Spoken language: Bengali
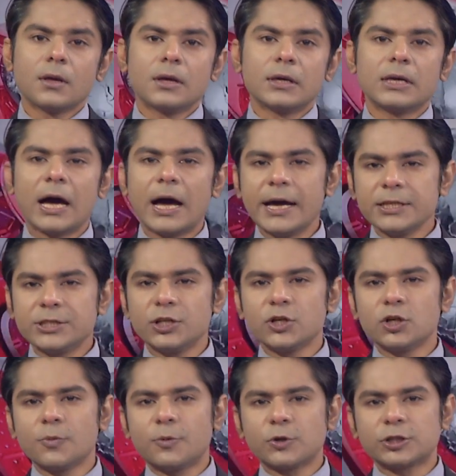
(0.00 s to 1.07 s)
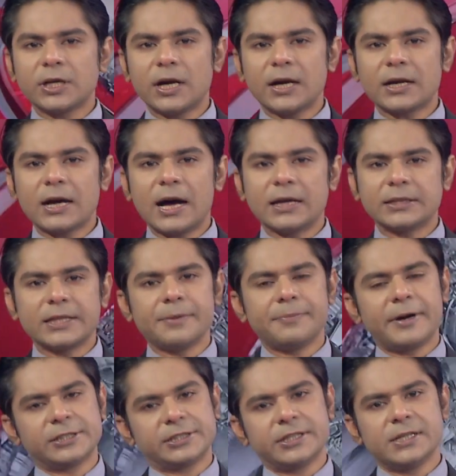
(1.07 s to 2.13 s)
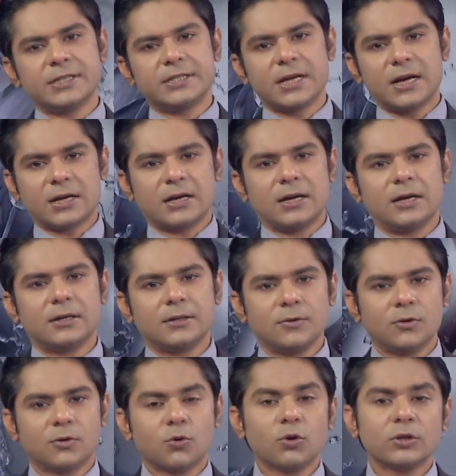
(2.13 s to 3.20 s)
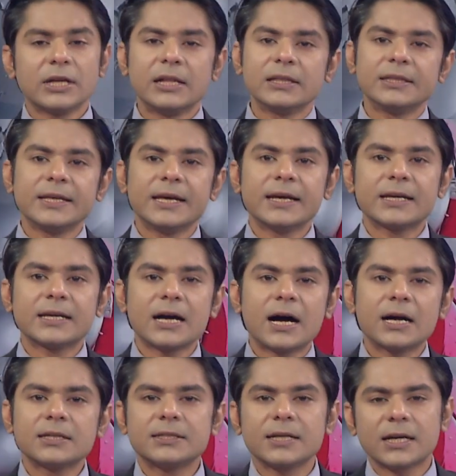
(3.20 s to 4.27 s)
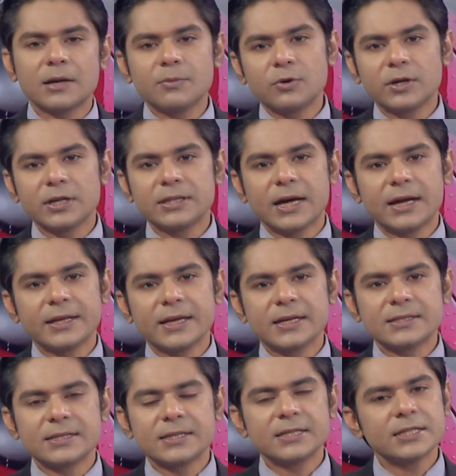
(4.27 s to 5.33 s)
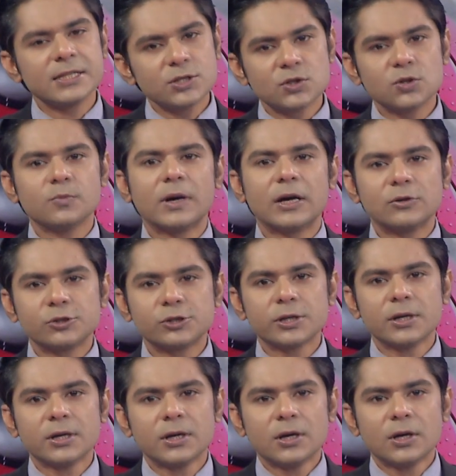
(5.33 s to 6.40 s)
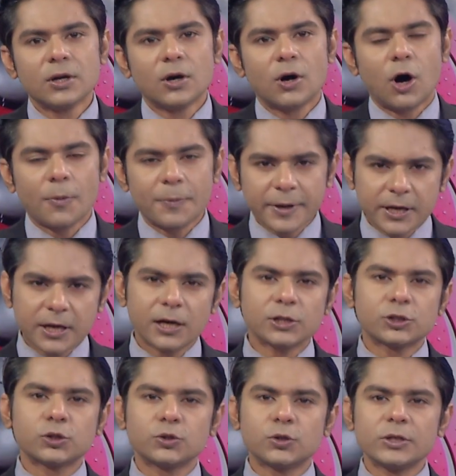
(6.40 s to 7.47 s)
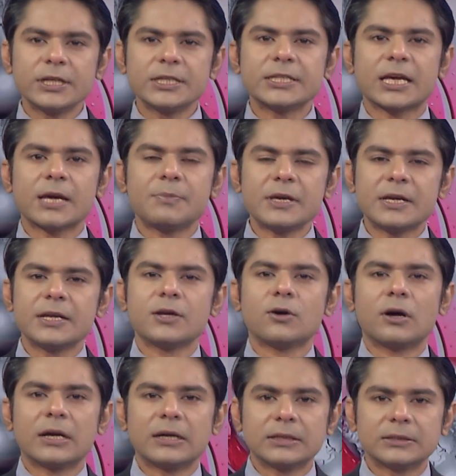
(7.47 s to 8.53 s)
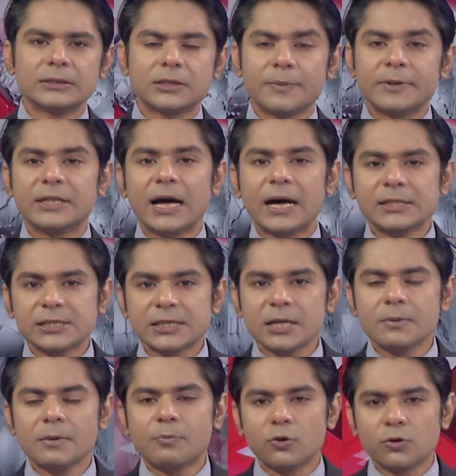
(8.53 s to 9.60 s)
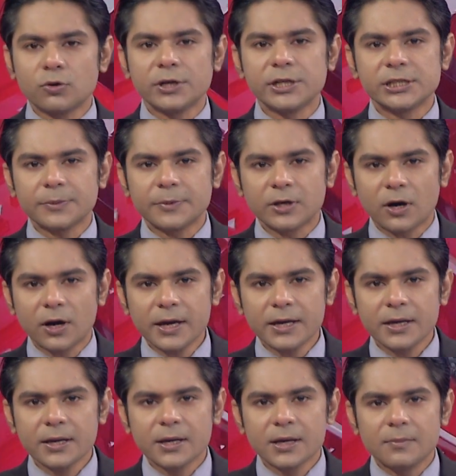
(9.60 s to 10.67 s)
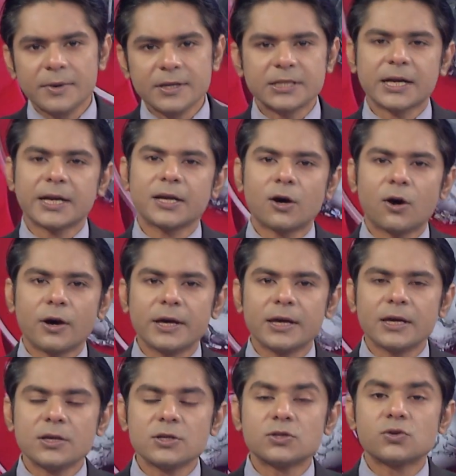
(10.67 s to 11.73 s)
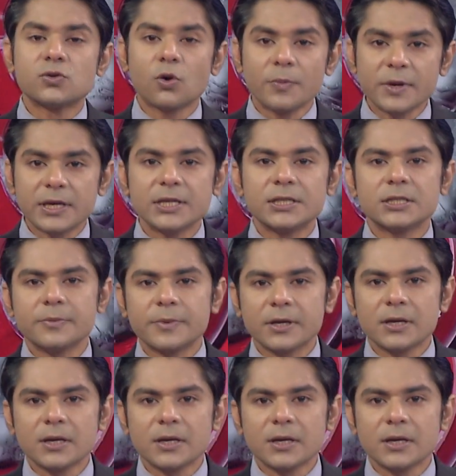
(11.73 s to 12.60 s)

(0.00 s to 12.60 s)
গায়ে জীর্ণ পোশাক হাতে বাঁশের ঝাঁকা ও কোদাল দিয়ে কাক টাকা ভরে দাঁড়িয়ে আছেন কিছু মানুষ অপেক্ষা শুধু নিজেকে বিক্রি করা তবে দাস কিংবা পণ্য হিসেবে নয় বেচা কেনা হয় শ্রমিক হিসেবে